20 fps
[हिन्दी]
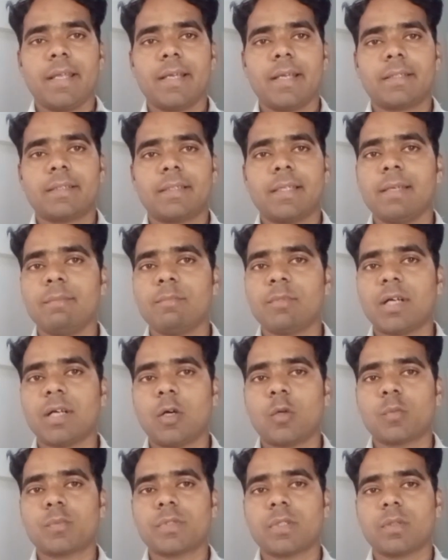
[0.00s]
एक थीम का
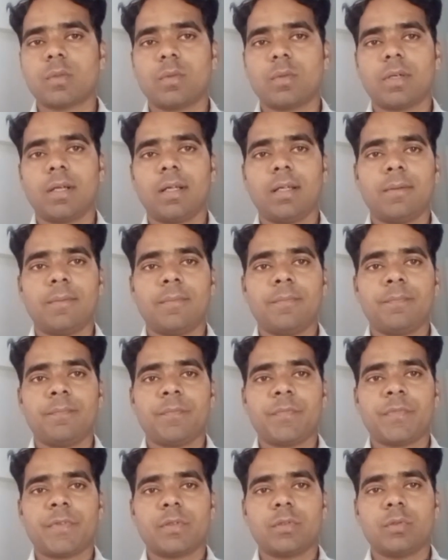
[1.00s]
ऑप्शन होगा
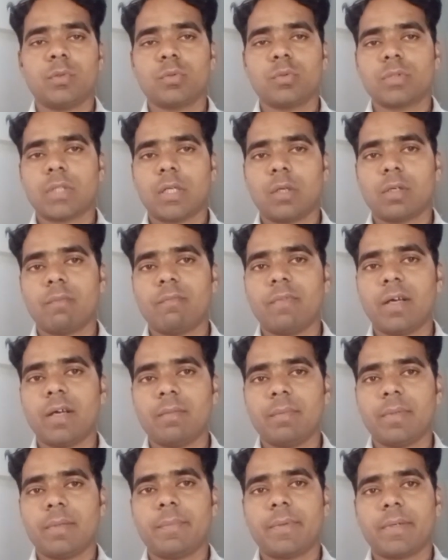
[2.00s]
दूसरा होगा
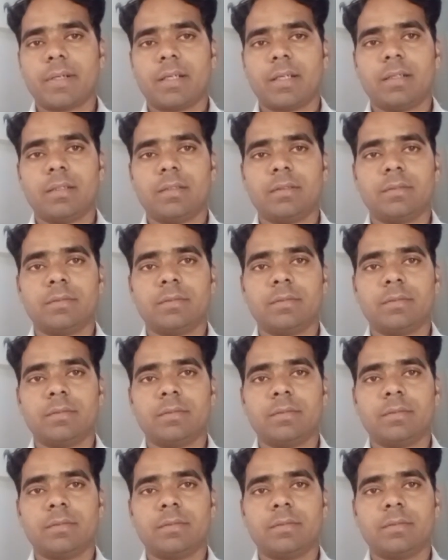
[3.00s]
वाल का